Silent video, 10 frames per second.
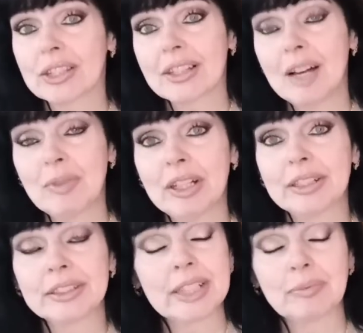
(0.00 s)
это
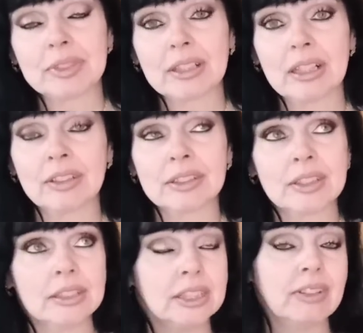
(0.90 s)
самое, там, за,
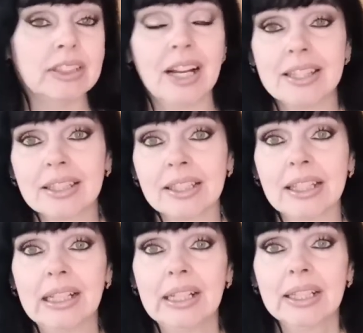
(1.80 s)
за
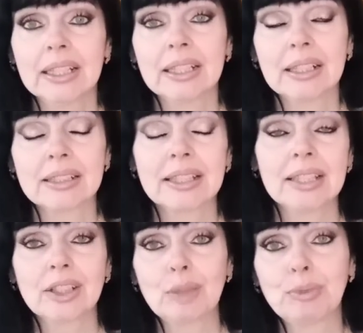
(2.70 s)
19 э, за
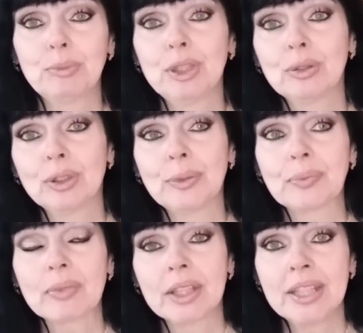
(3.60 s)
эту республику.
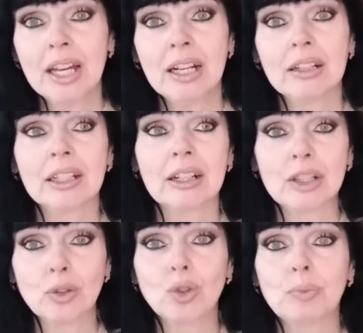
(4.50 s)
Я
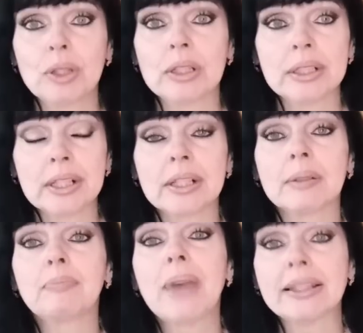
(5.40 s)
хочу, чтобы э,
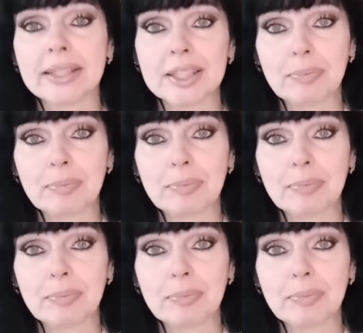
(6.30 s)
пятый